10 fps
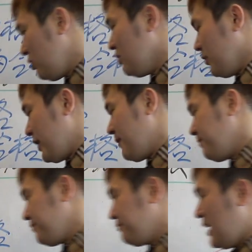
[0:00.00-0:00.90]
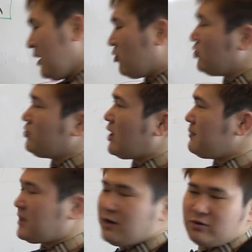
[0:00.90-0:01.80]
いうのもね、まあ、この動画
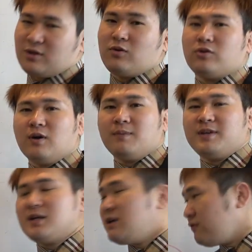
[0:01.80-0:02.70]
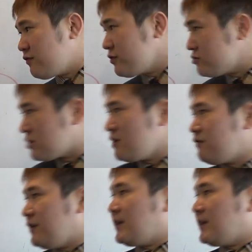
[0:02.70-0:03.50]
見てるってことは、みんな伝説の受験生